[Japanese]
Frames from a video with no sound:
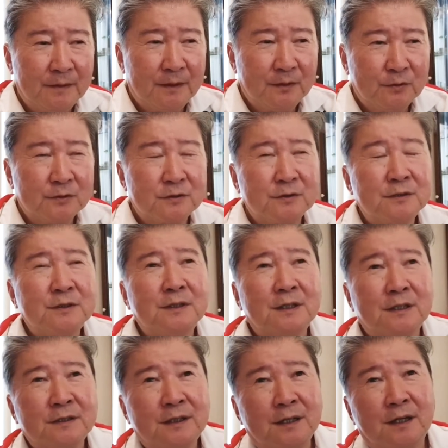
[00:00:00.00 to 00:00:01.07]
で、夜、
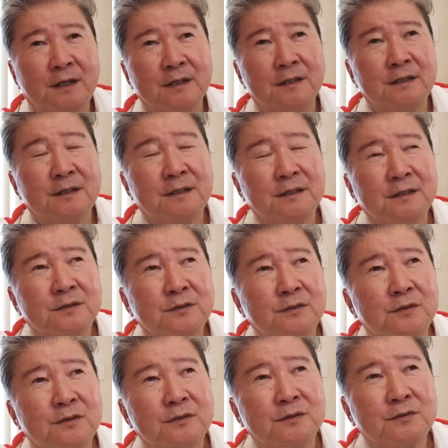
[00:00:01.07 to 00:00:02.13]
ね、
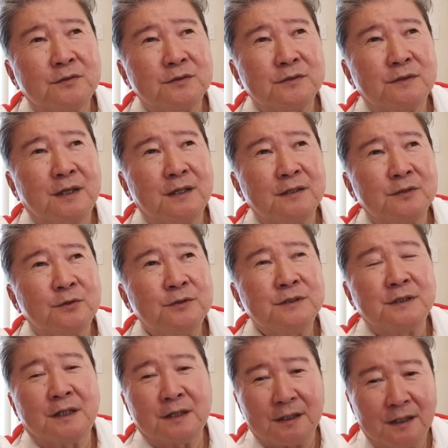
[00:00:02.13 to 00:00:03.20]
当時は6
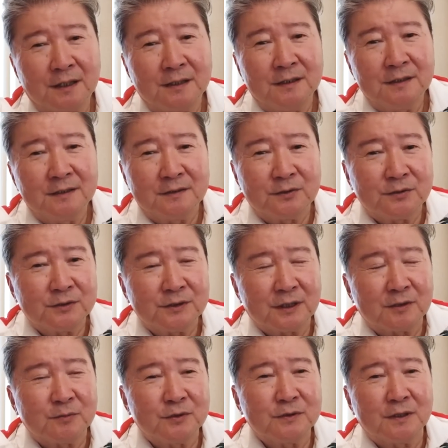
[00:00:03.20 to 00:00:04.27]
時から僕
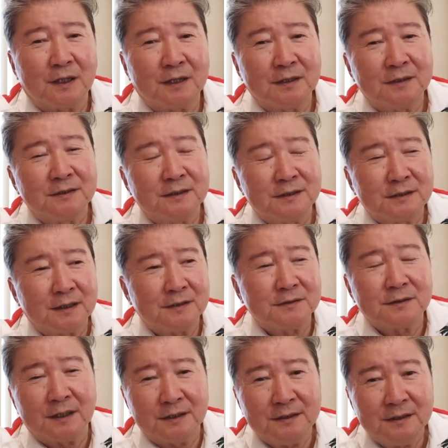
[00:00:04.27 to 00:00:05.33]
が2時間
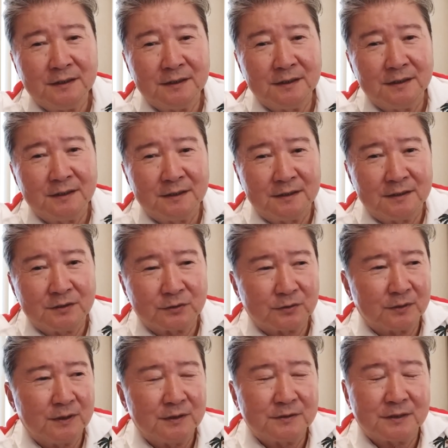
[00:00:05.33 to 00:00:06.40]
くらい、ちょっ
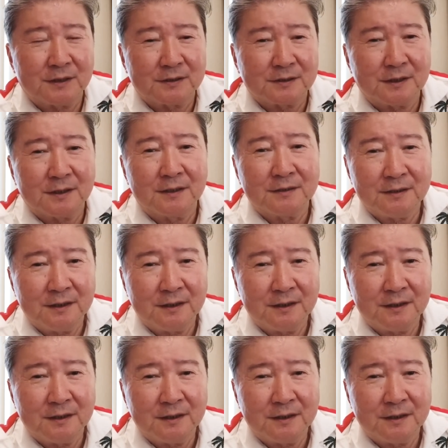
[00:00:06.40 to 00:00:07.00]
とレクチャーしてあげ